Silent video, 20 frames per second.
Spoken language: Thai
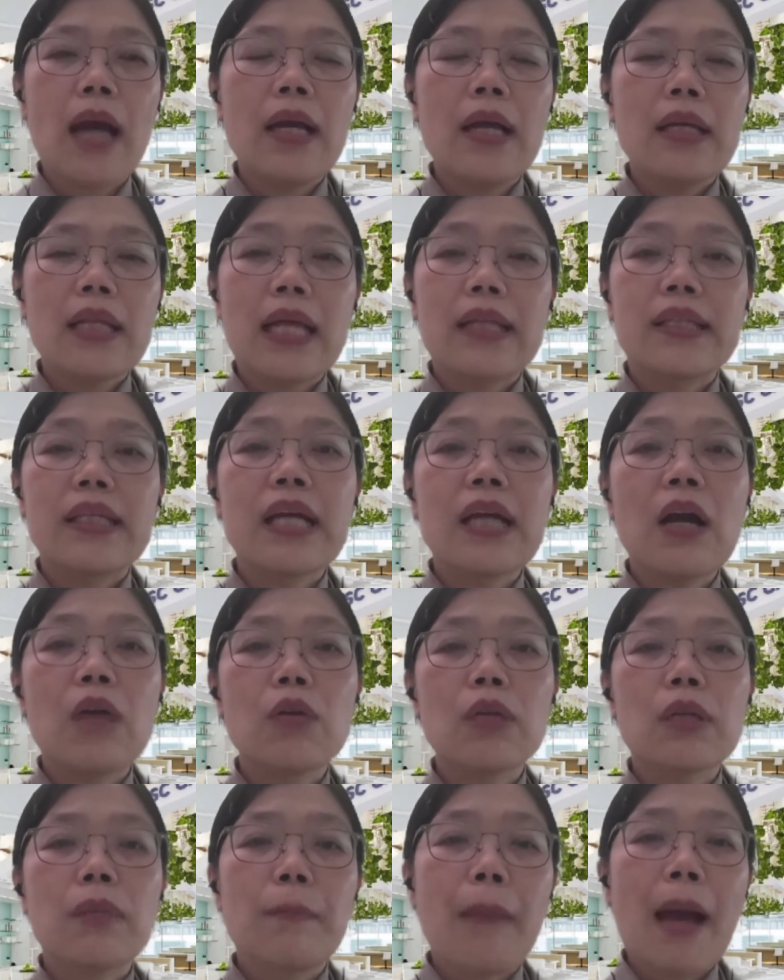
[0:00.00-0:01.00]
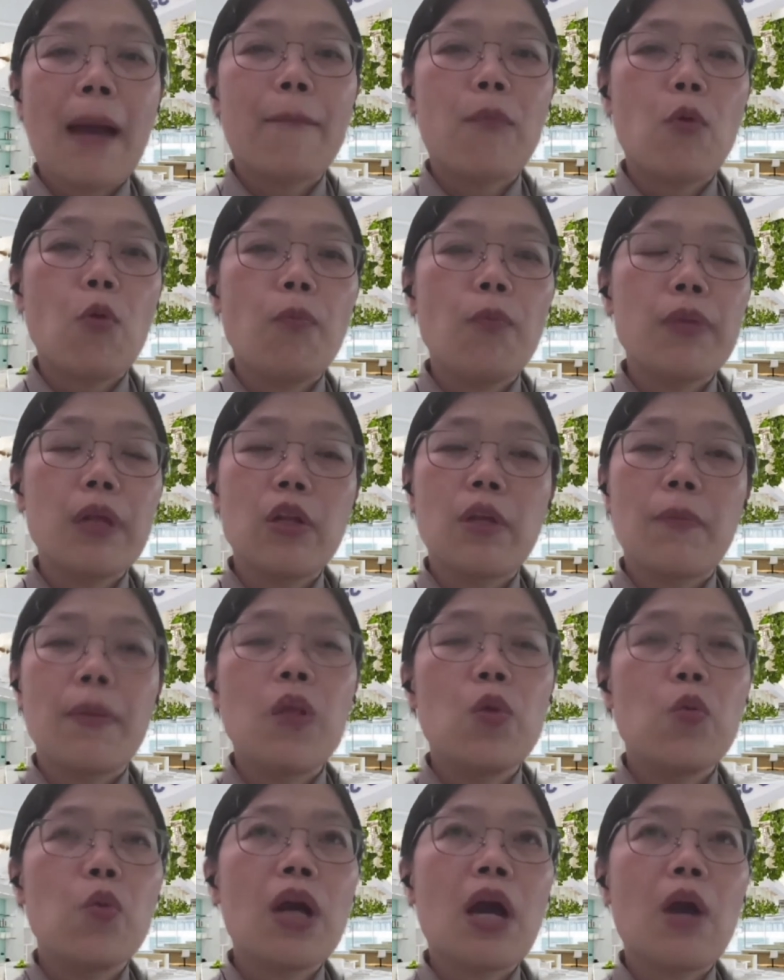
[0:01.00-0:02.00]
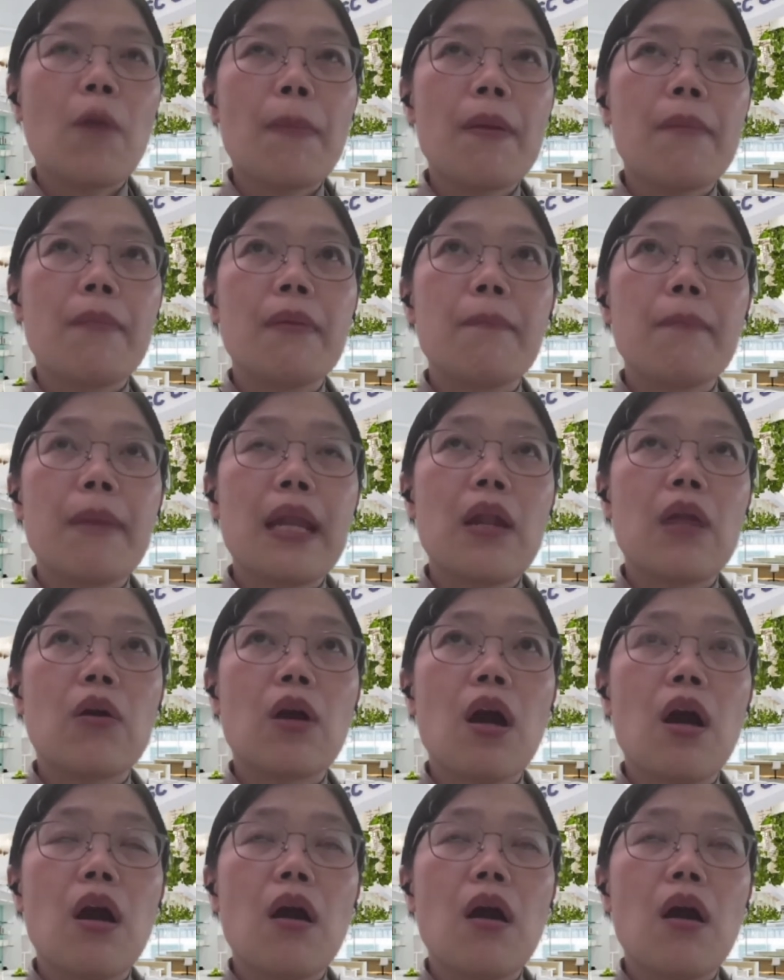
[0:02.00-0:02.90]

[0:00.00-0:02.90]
แทนที่เขาจะมาปุ๊บเราไม่รู้ว่าเขาเป็นไม่เป็น แล้วก็